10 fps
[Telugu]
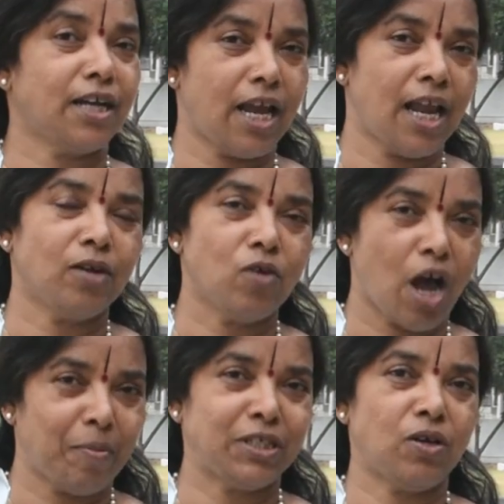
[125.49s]
నాకు ఎలాగో
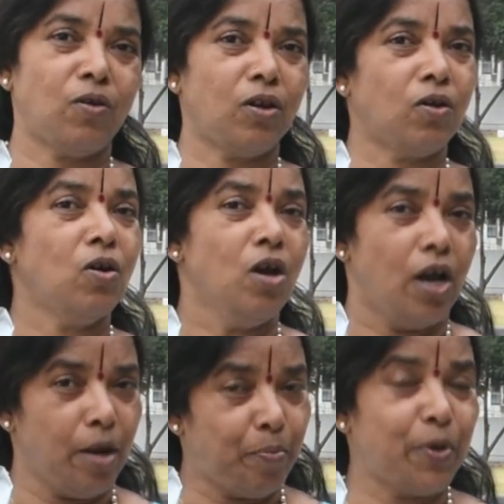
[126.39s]
అమెజాన్లో
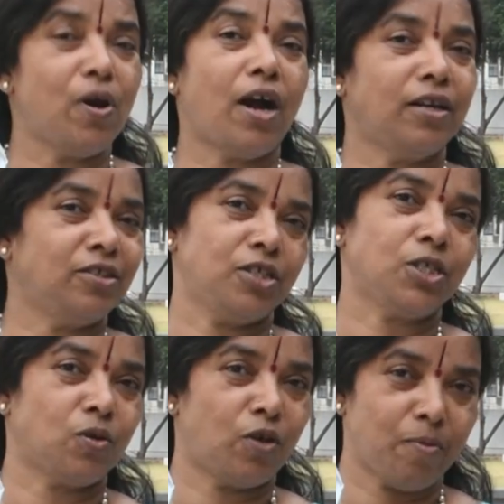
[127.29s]
ఎప్పుడూ ఆర్డర్
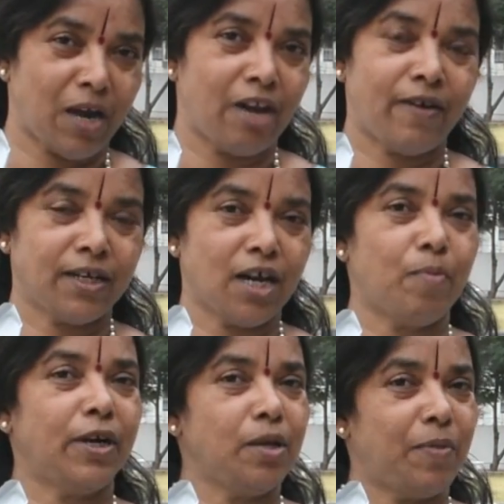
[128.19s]
చేసుకోవడం అలవాటు
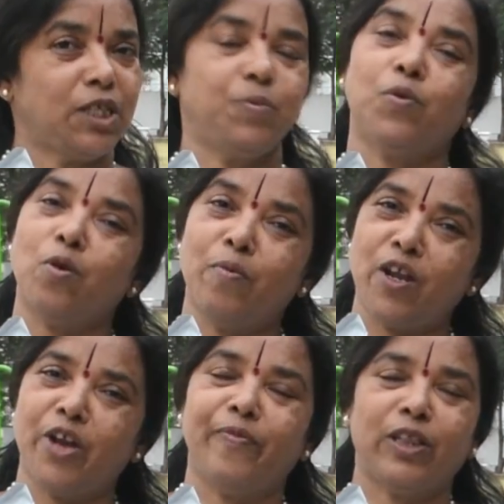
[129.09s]
కాబట్టి పసుపు
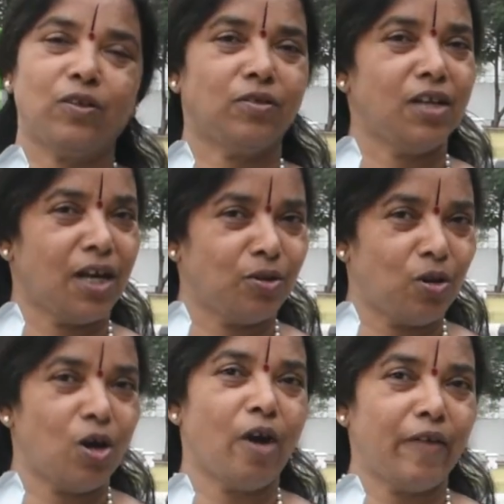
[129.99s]
కొమ్ములను వెతికితే
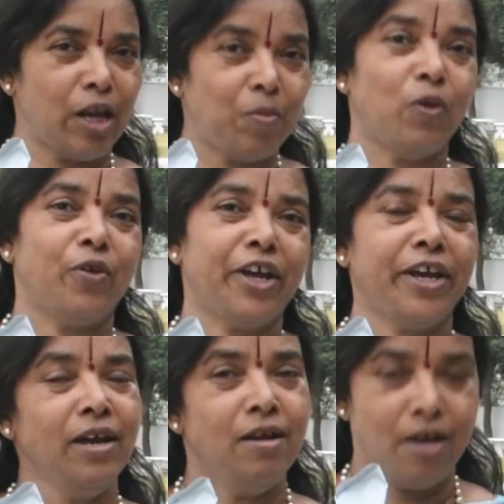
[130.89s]
అందులో అవైలబుల్
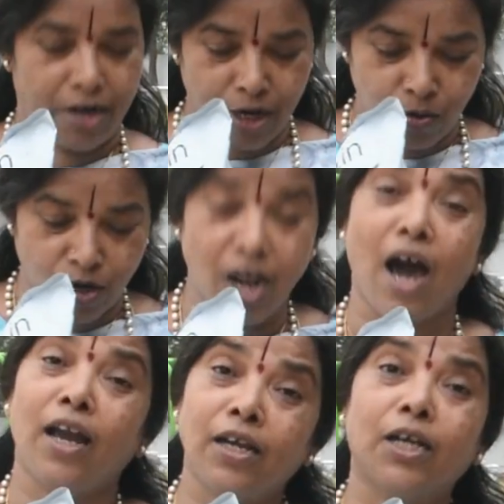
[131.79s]
ఉన్నాయి నేను
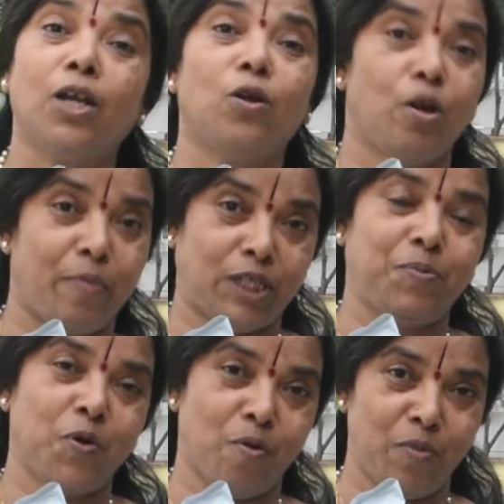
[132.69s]
నాలుగు కిలోల
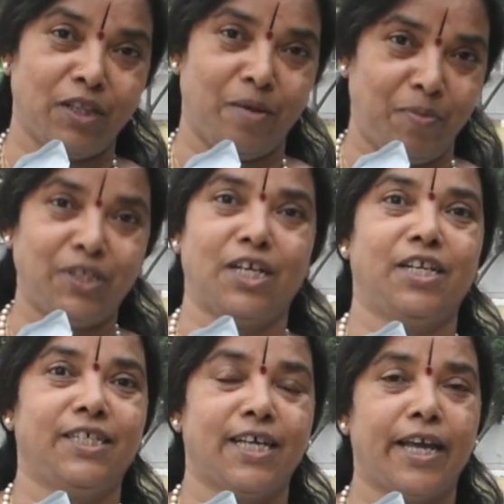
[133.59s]
పసుపు కొమ్ములు
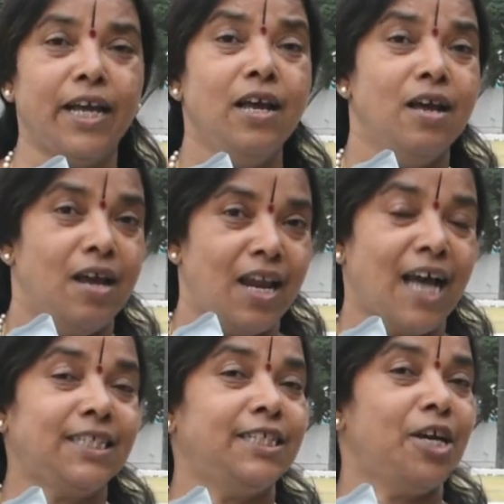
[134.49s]
తెప్పించాను ఈసారి
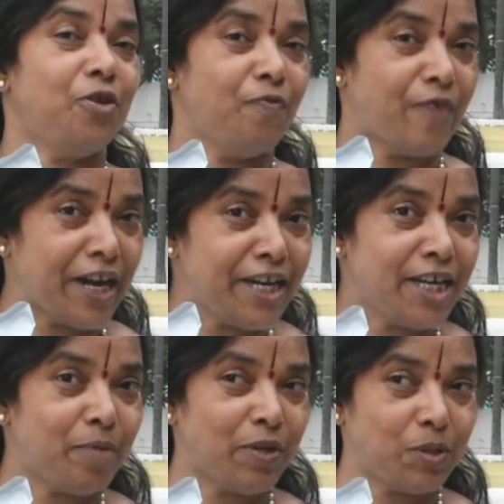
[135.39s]
లాస్ట్ ఇయర్ వన్
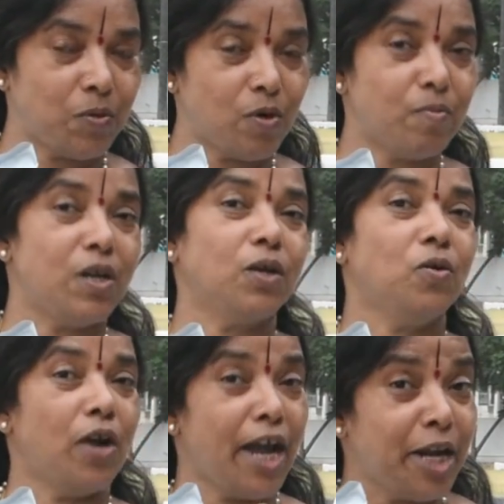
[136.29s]
ఇయర్ ఇయర్ పసుపు
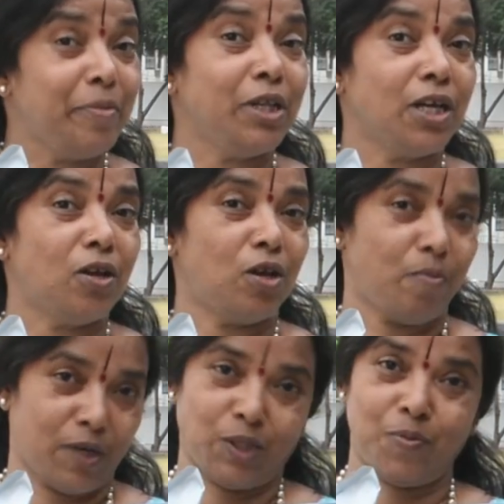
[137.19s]
కొమ్ములకు ఎనిమిది కిలోల
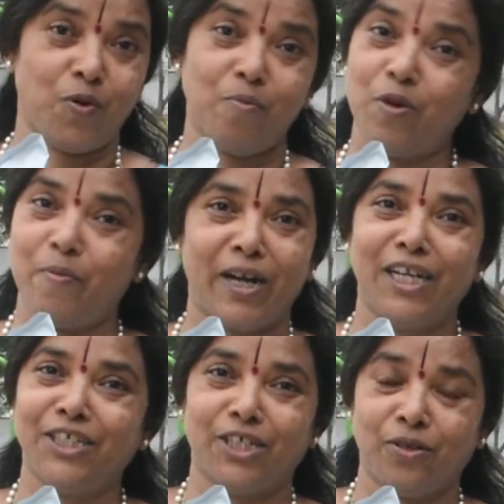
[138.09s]
పసుపు కొమ్ములు
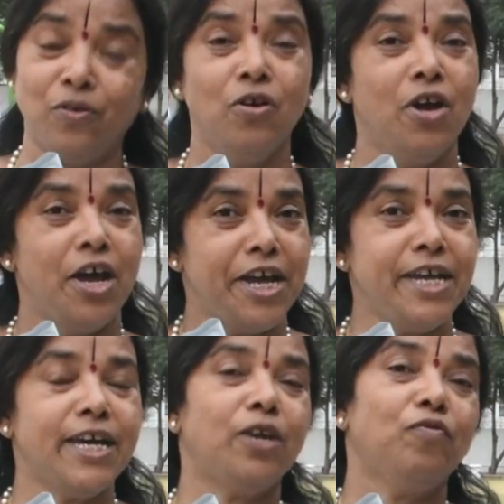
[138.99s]
పండించాను ఈ
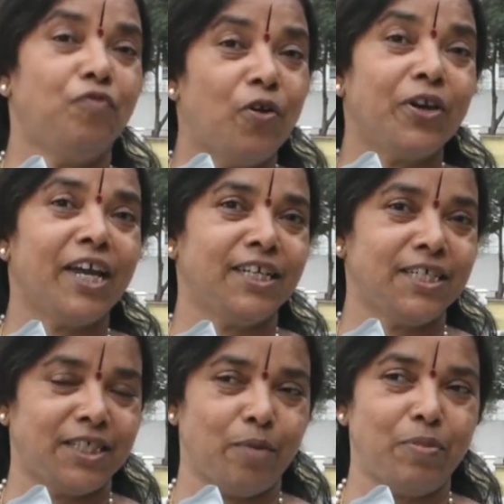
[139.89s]
ఇయర్ ఫోర్
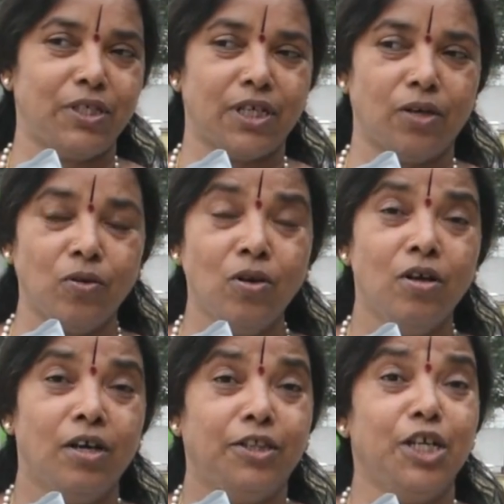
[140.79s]
కేజీస్ తెప్పించాను
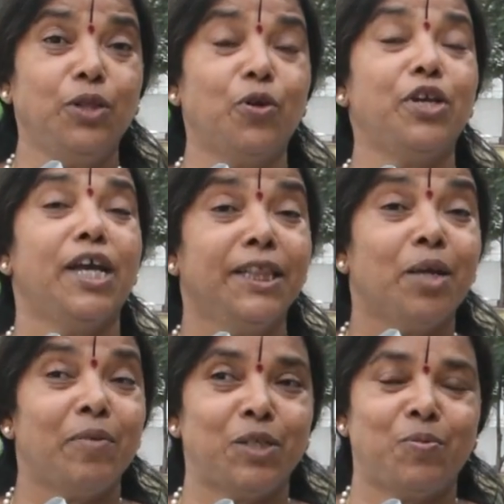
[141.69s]
దీంతో
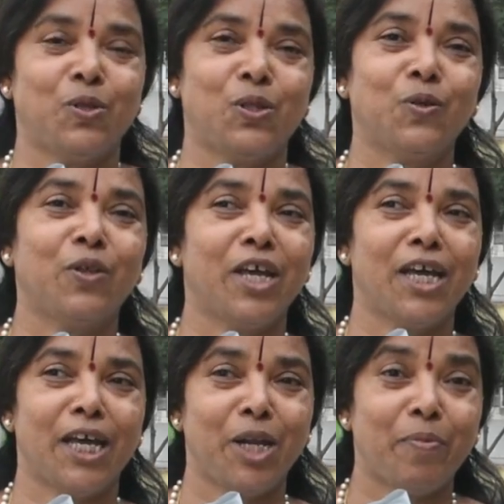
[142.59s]
ఎంత పసుపు వస్తుంది
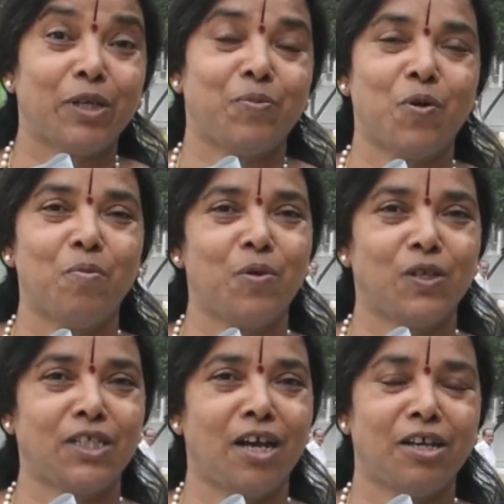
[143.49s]
ఎన్ని పసుపు కొమ్ములు
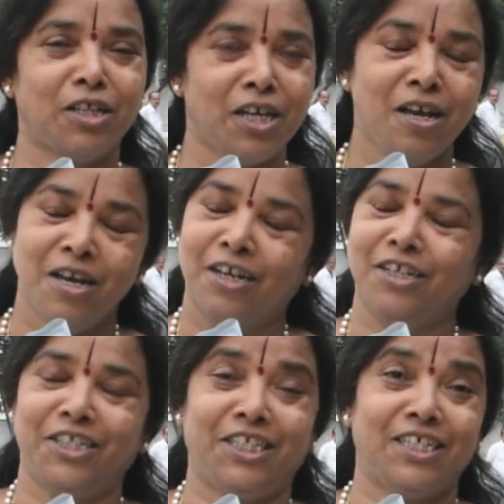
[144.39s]
వస్తాయి అన్నది
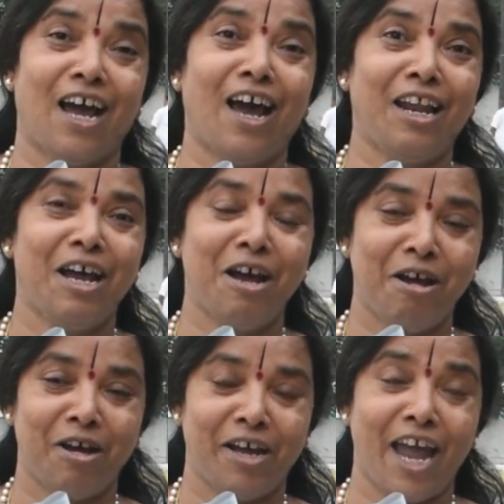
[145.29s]
నేను చాలా
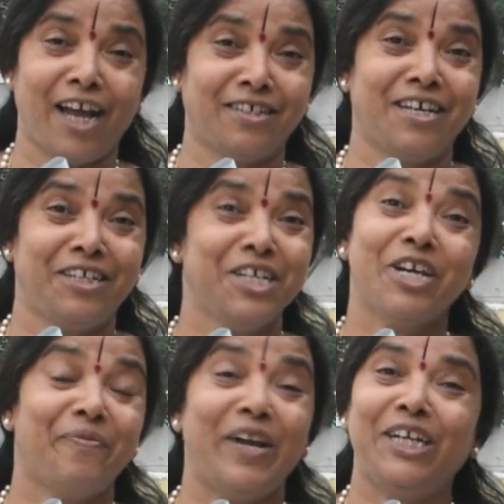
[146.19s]

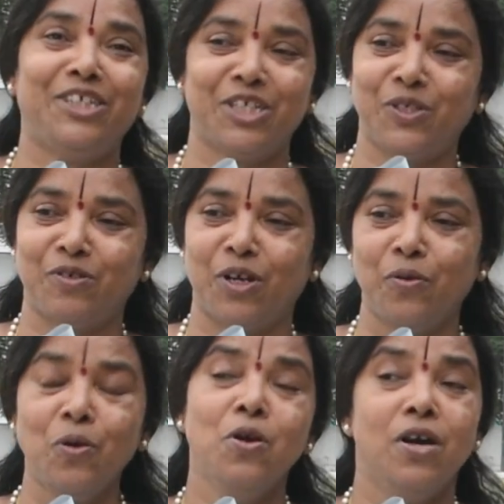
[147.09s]
ఎగ్జైటింగ్గా వెయిట్
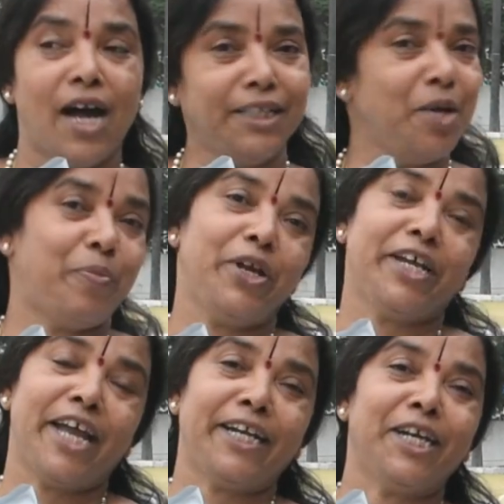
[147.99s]
చేస్తున్నాను అయితే ఇప్పుడు ఈ
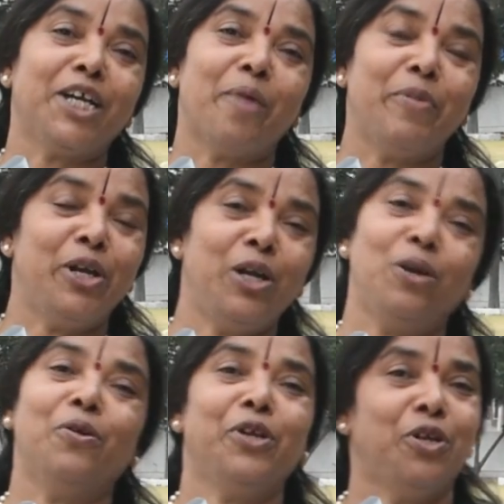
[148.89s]
గేటెడ్
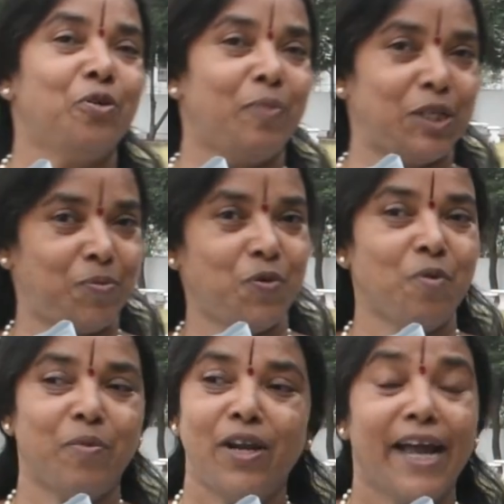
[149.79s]
కమ్యూనిటీలో నేను పసుపు
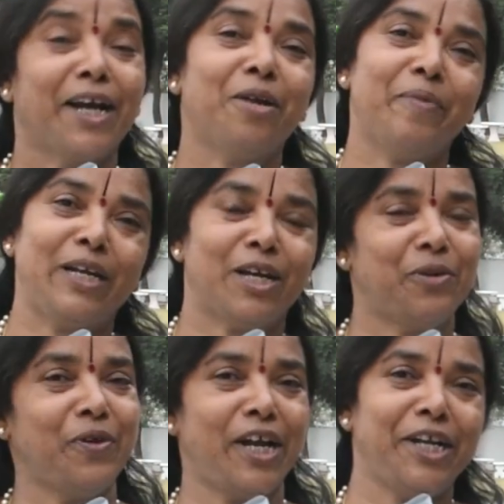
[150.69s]
కొమ్మలు ఎక్కడ
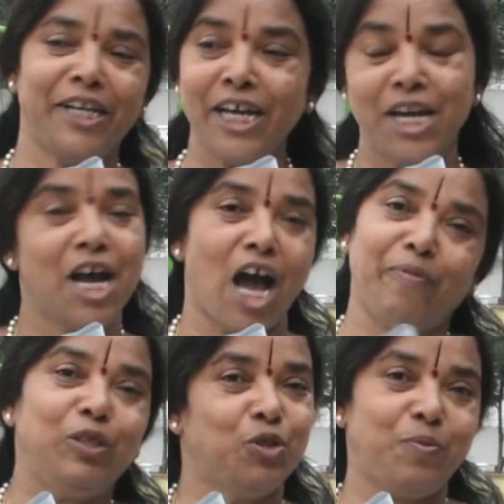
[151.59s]
పెట్టాను ఏంటి
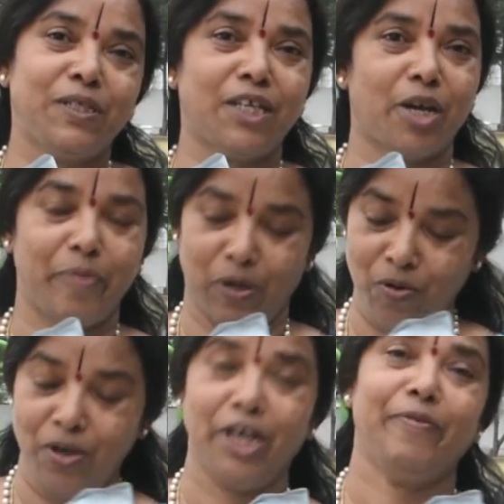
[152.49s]
అవి చూపిస్తాను
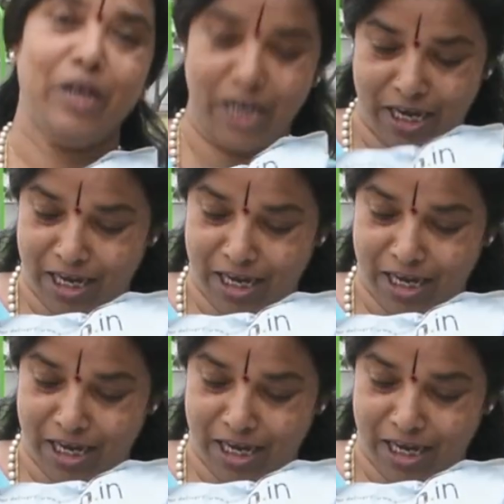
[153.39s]
మీకు ఇవి